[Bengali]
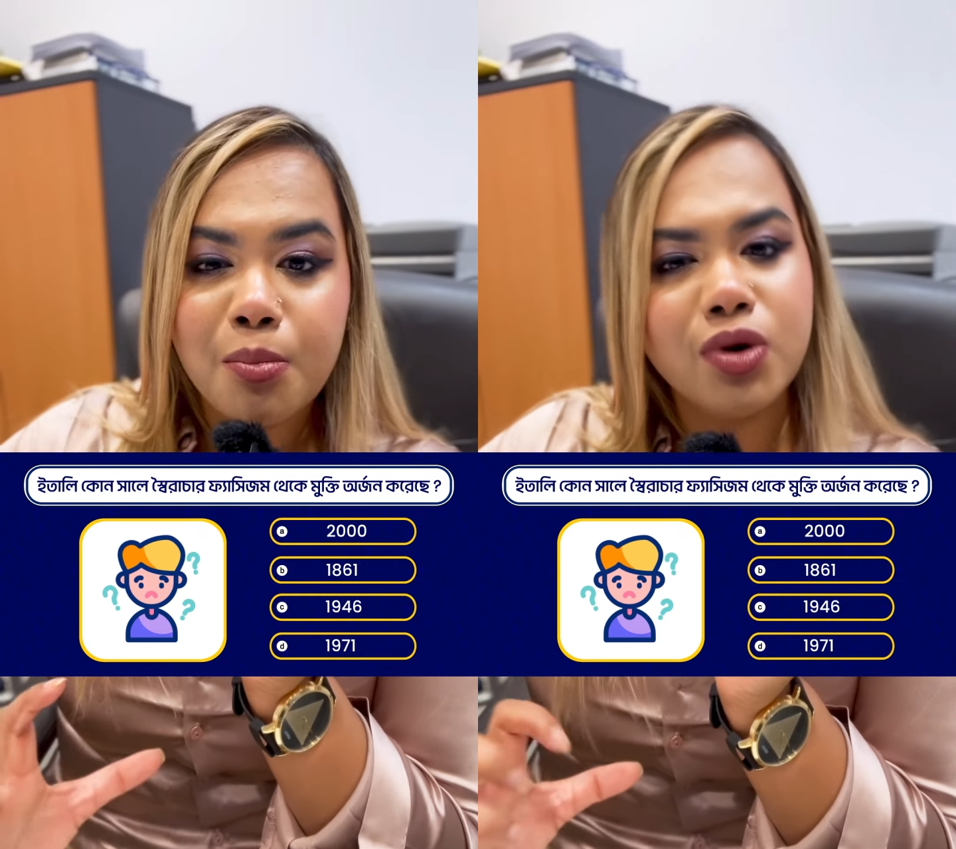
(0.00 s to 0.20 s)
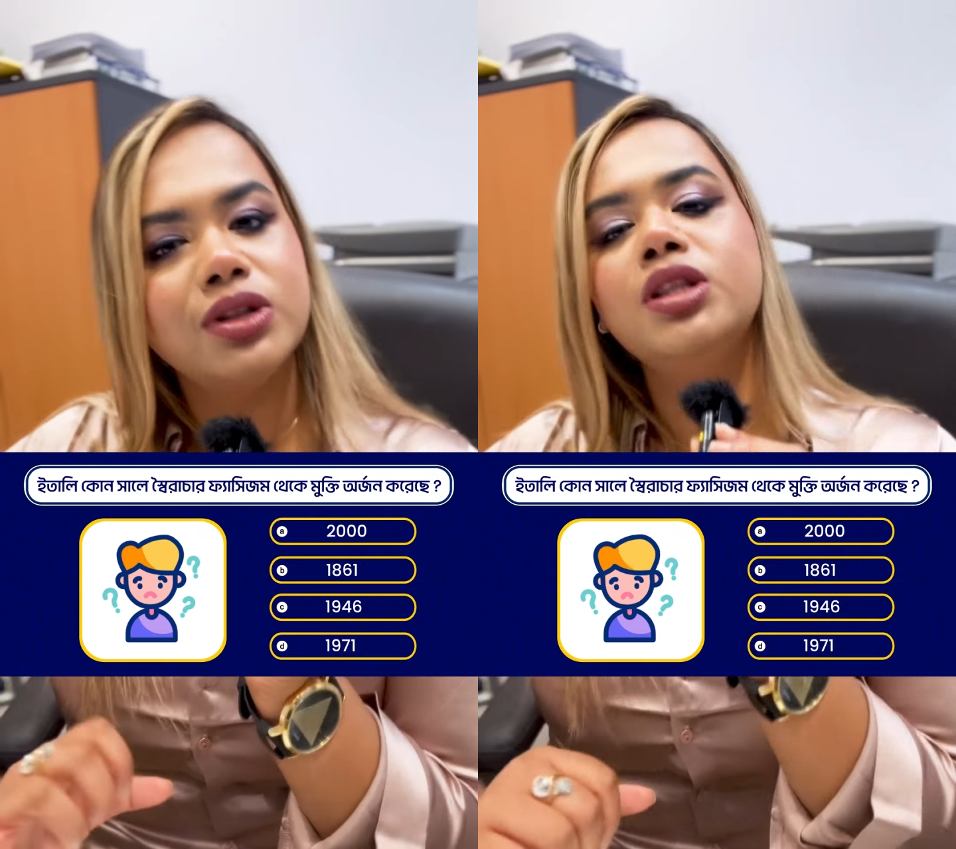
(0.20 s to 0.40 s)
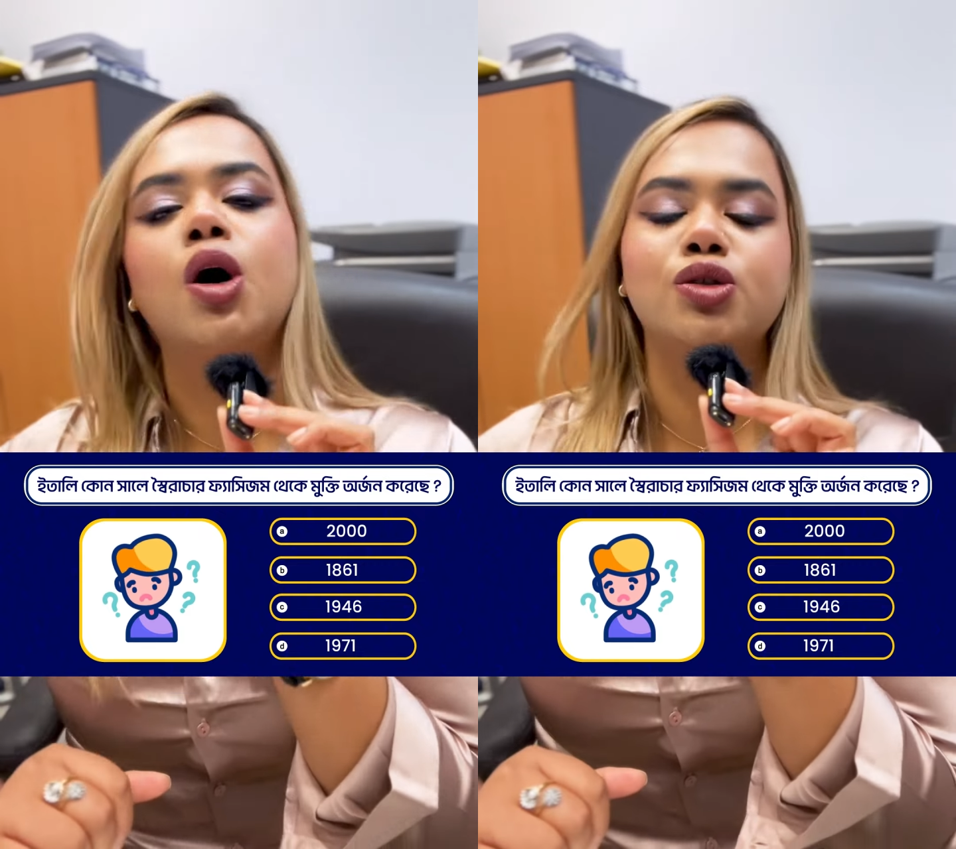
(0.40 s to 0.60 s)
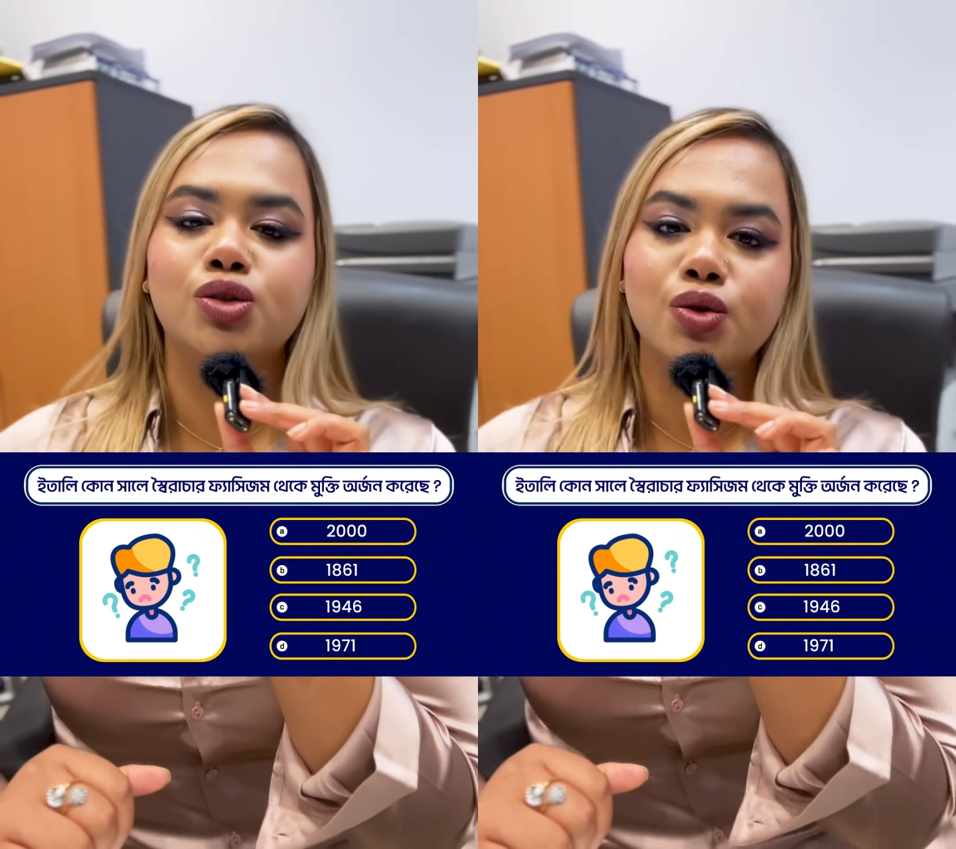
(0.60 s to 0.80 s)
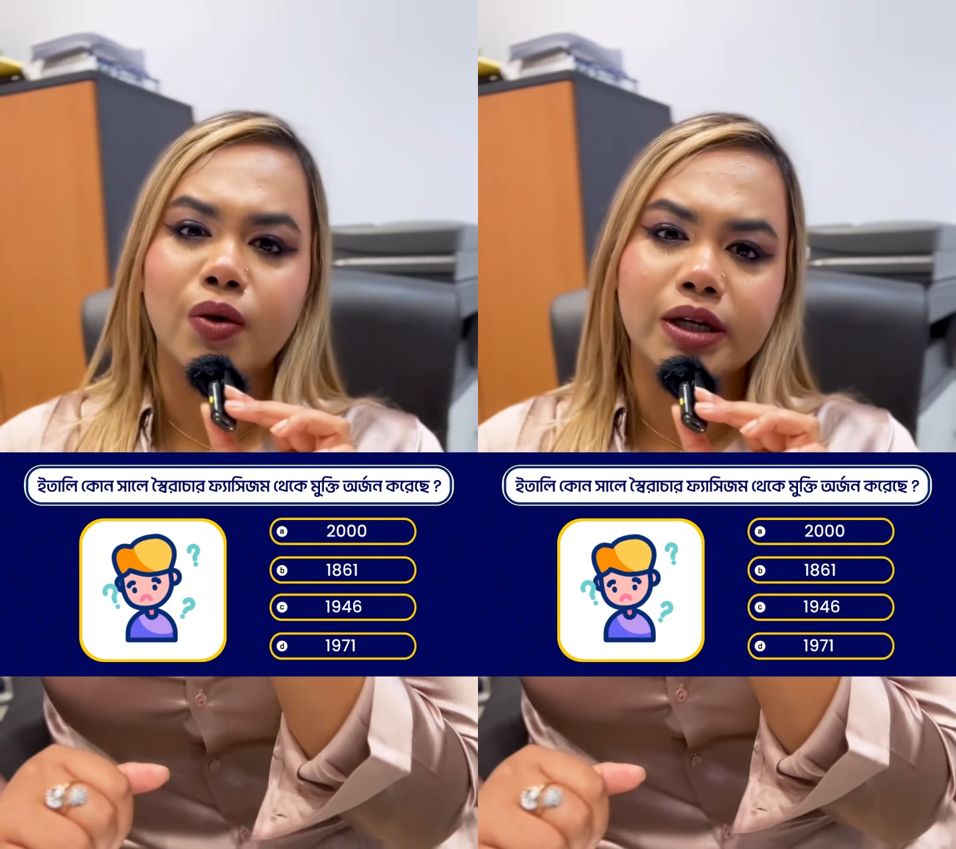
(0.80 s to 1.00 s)
মুক্তি
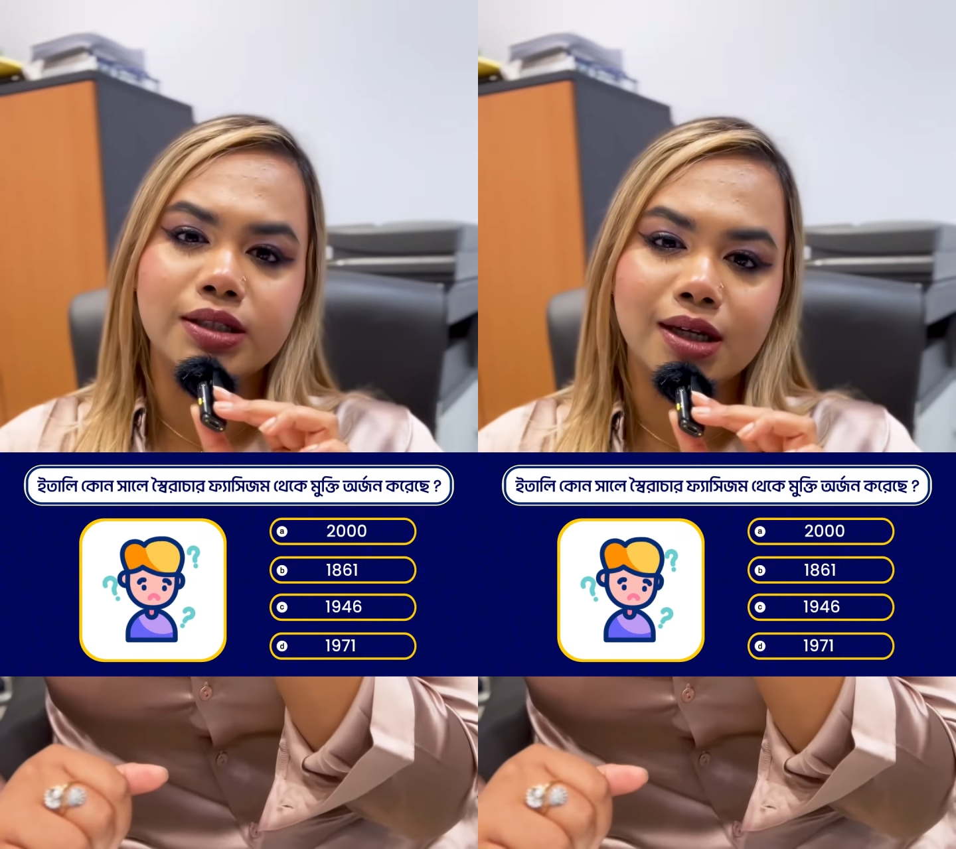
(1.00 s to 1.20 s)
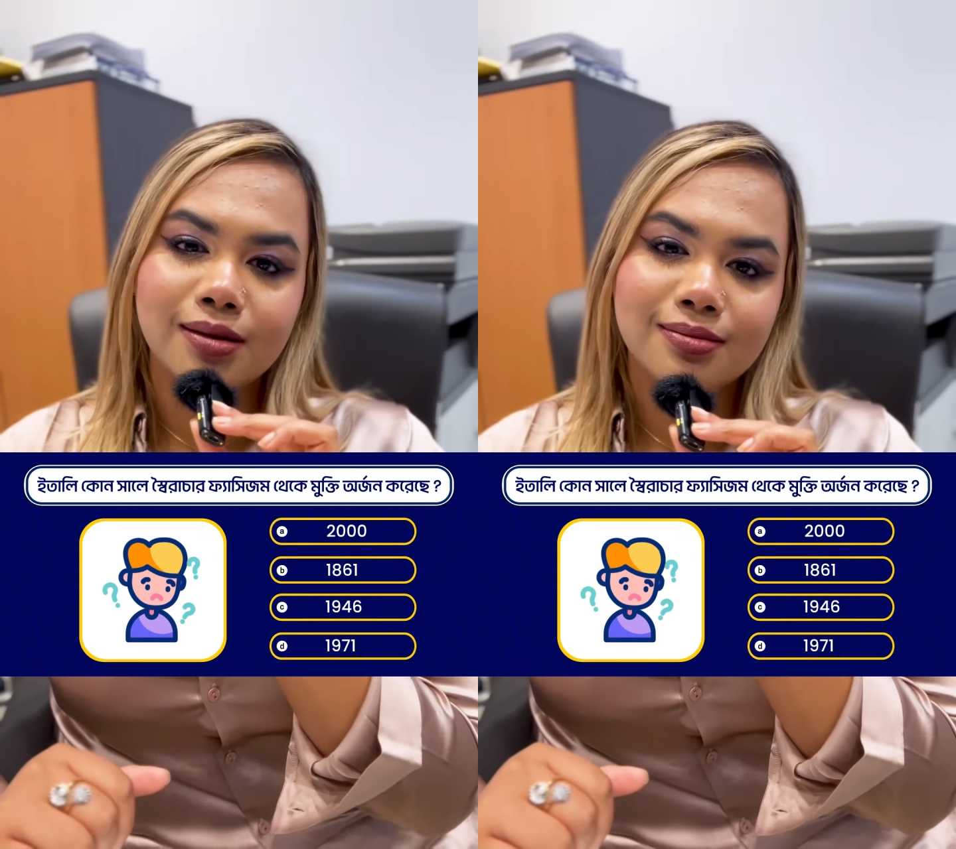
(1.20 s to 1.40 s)
অর্জন করেছে